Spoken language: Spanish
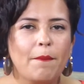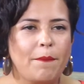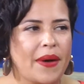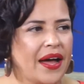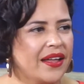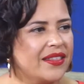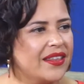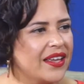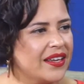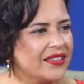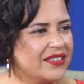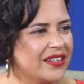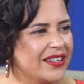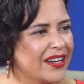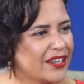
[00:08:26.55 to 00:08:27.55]
Pat
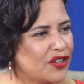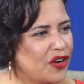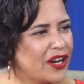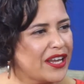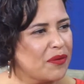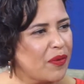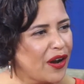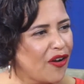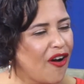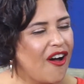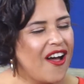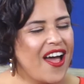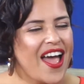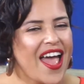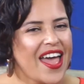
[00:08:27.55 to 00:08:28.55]
es el director y bueno,
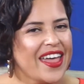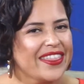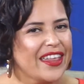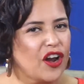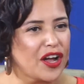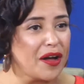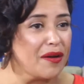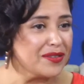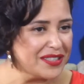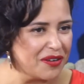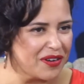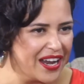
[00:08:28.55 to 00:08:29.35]
de lo que vamos a